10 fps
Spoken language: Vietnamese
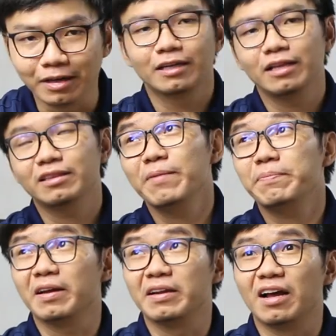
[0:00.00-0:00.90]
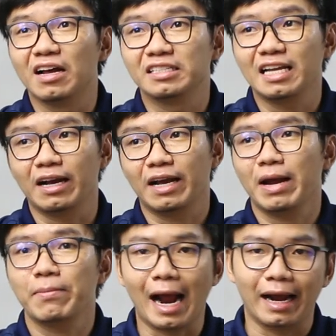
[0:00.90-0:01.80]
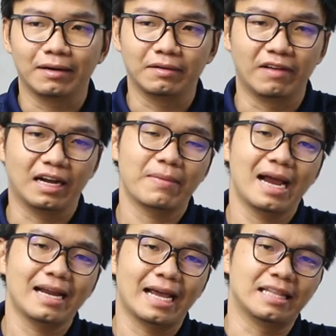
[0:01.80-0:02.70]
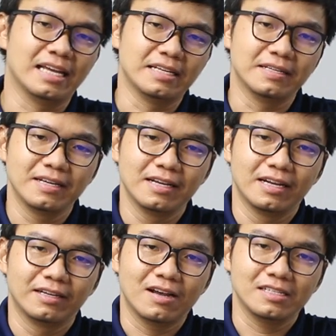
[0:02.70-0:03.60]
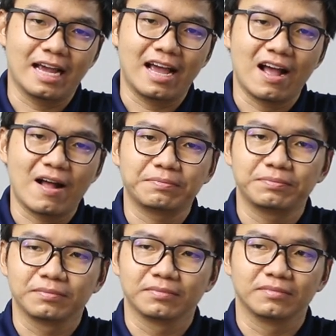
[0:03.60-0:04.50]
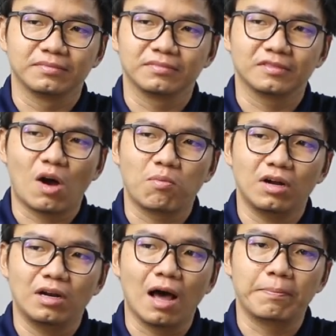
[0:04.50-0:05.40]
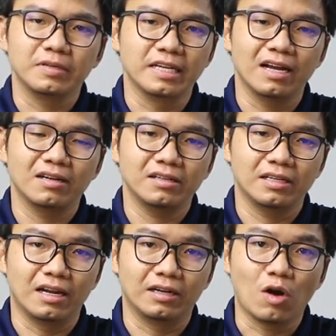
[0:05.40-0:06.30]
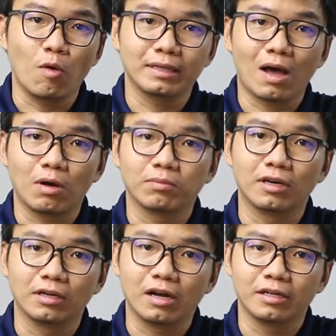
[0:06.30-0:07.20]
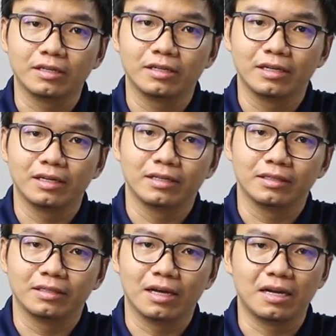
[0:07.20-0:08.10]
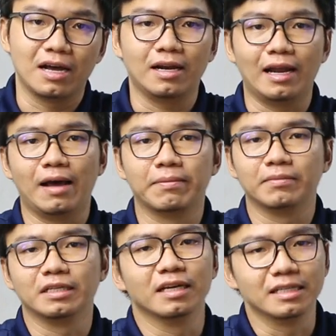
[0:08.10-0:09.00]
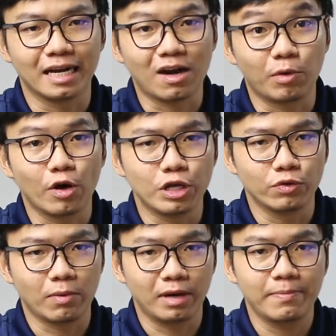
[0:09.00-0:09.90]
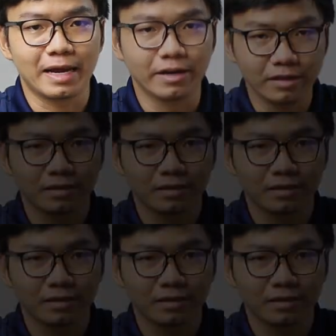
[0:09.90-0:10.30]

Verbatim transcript: hình cái tiếp thì à, sẽ là cái máy bằng và cái máy này thì nó sẽ à, không có lợp gì hết nó chỉ là đổ bê tông thông thường thôi nên à, là mình sẽ không nói nhiều trong clip này